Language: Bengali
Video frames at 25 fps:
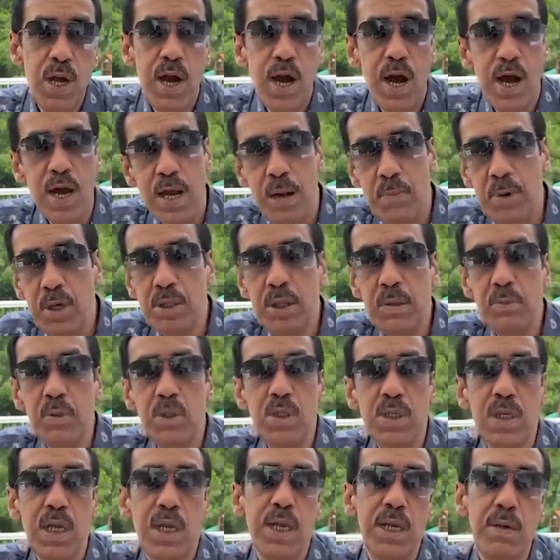আর আমাদের মধ্যে
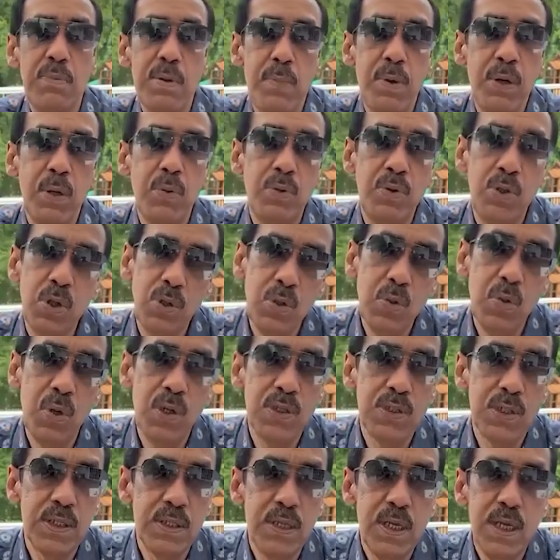যারা এই ব্যাপারে উত্তেজিত
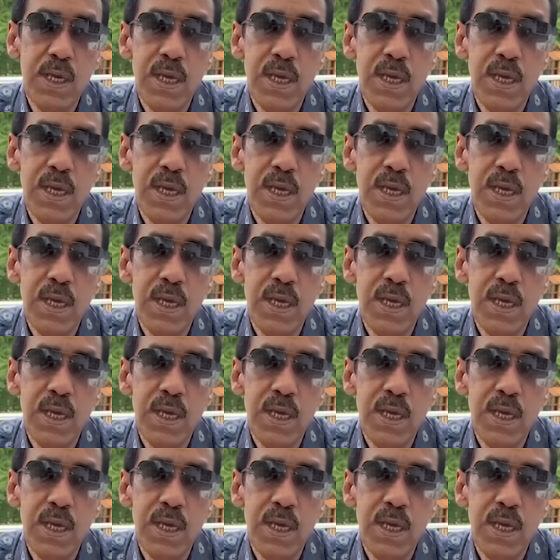হয়েছেন